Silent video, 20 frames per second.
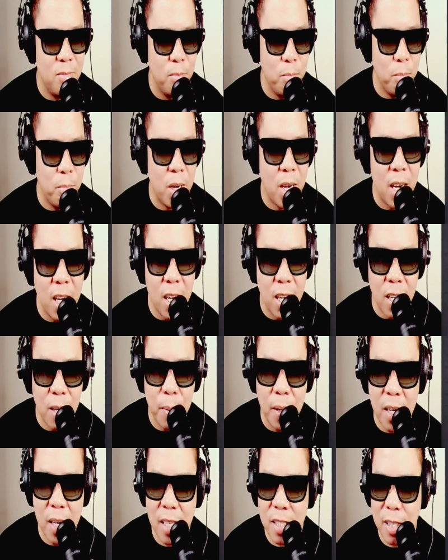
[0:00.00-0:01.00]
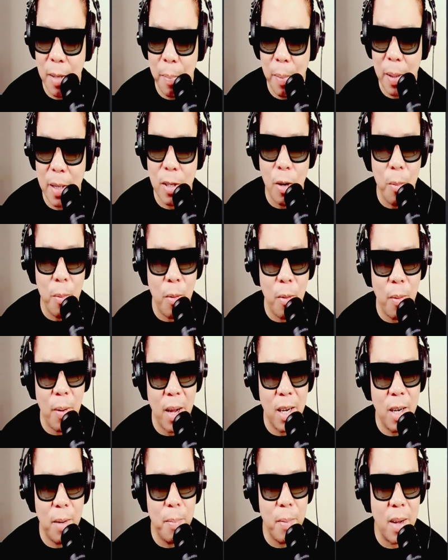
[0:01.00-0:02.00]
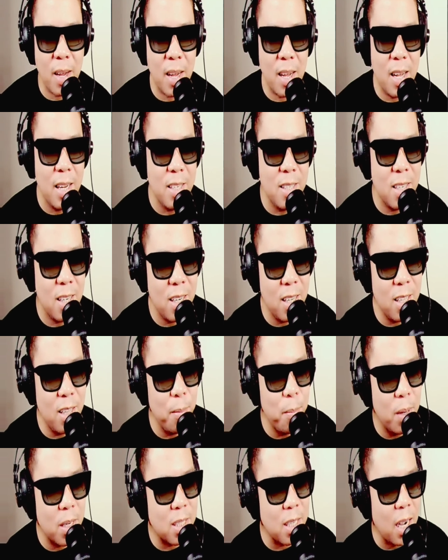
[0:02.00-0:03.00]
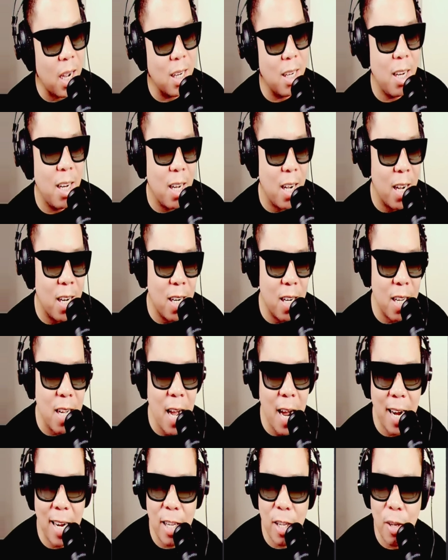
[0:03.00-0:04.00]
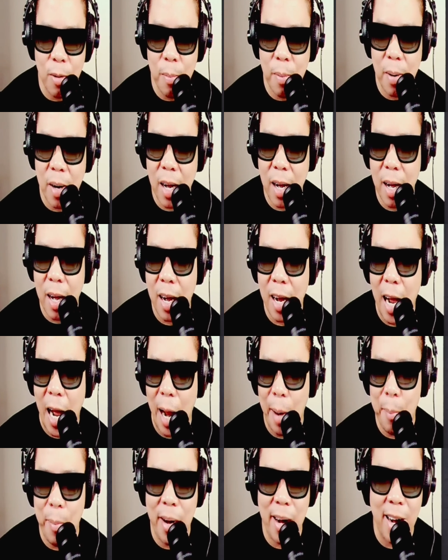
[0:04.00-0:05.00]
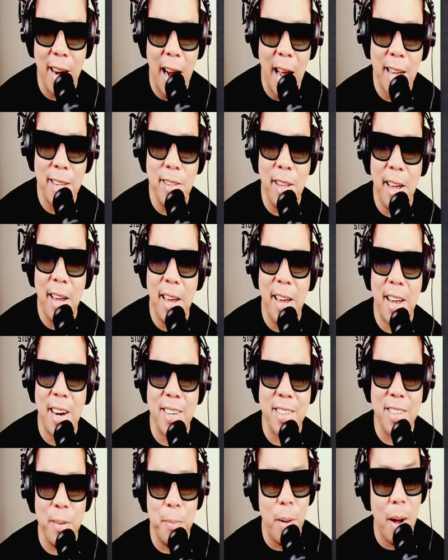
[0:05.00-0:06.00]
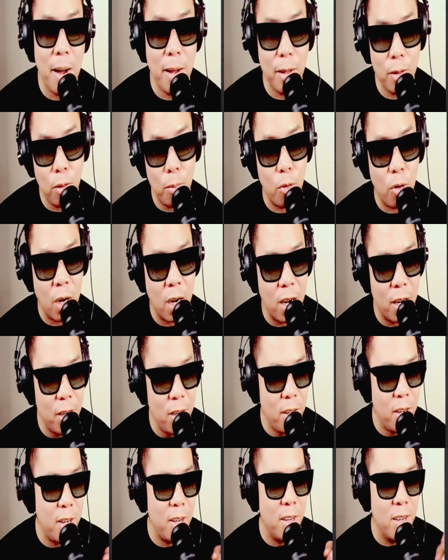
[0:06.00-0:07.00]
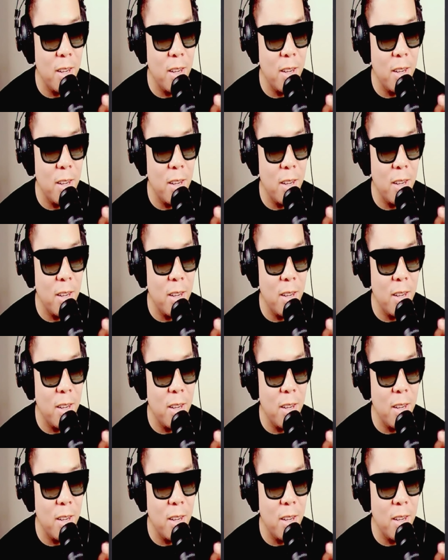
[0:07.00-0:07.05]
Magaling naman ng Japan gumawa ng mga ganyan eh, 'di ba? Sa kanila nga nanggaling yung mga Kamen Rider, 'di ba? Ito mukhang ano eh.